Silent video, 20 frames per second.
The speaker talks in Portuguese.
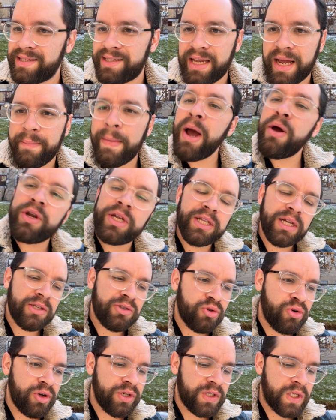assim, a maioria
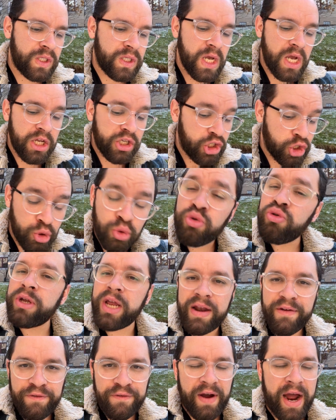das coisas de tudo
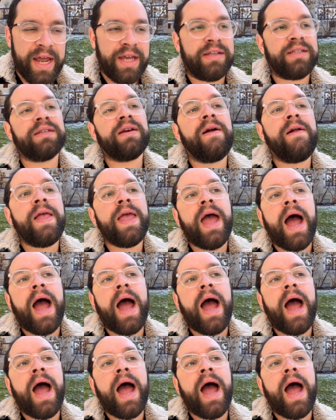que ele faz.